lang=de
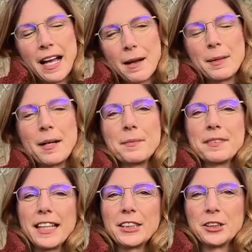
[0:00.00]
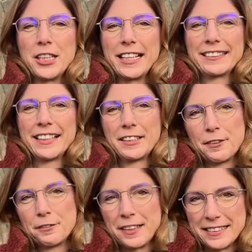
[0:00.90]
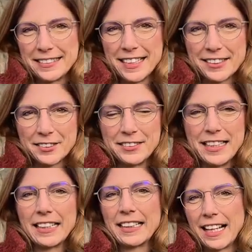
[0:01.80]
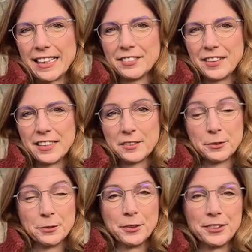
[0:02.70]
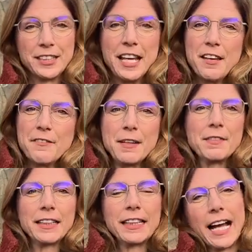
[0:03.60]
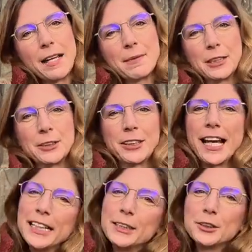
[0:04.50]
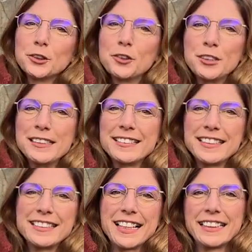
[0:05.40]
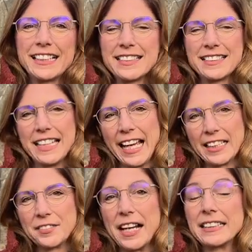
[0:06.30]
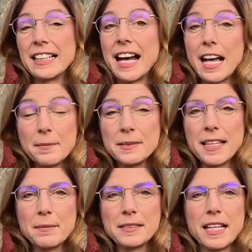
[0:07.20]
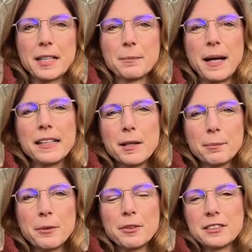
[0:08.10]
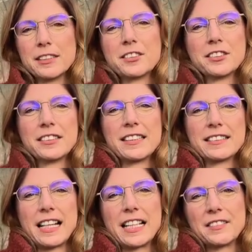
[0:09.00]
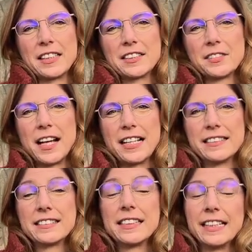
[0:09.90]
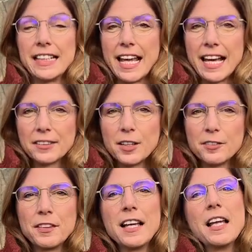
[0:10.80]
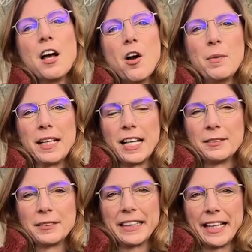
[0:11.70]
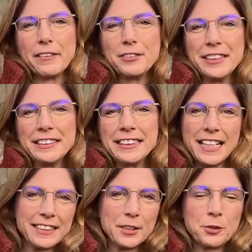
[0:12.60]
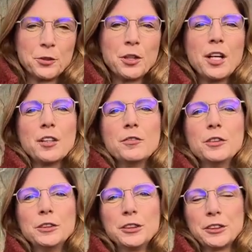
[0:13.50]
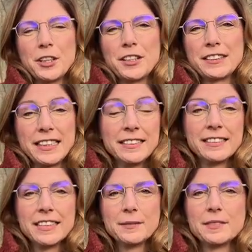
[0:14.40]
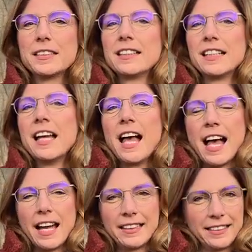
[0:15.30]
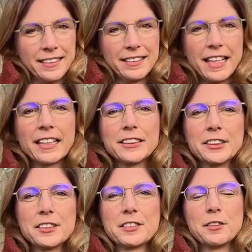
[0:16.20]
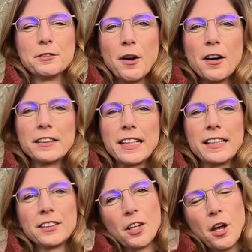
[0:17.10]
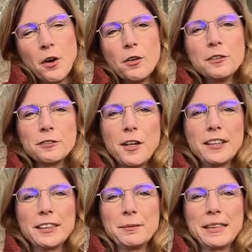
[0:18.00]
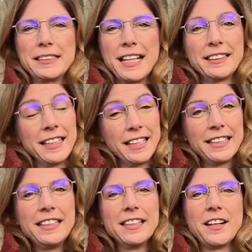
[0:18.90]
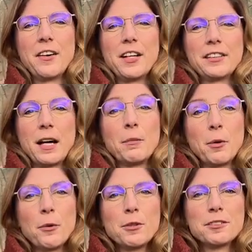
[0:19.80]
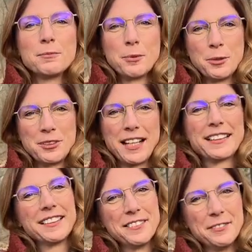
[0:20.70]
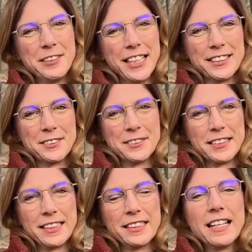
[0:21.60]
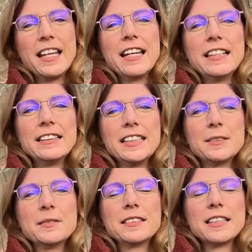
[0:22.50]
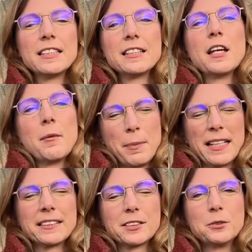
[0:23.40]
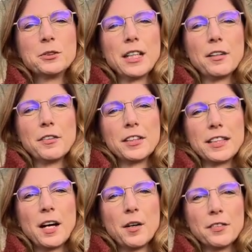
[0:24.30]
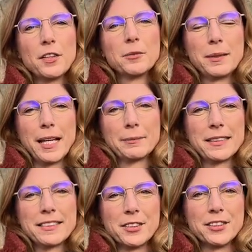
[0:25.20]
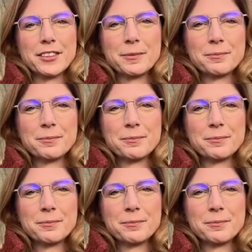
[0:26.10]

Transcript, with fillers: Aber da schlägt dann die Fastnacht und der Karneval zu. Und wenn wir dann einmal schon eingeschunkelt sind, dann geht es direkt weiter am Samstag bei der Prunksitzung des Karnevalsvereins in Herdorf. Und mit einem kräftigen Nadajö wünsche ich euch in diesem Sinne ein närrisches Wochenende und freue mich dann hier euch am Rosenmontag wiederzusehen. In diesem Sinne, passt gut auf euch auf und bleibt gesund.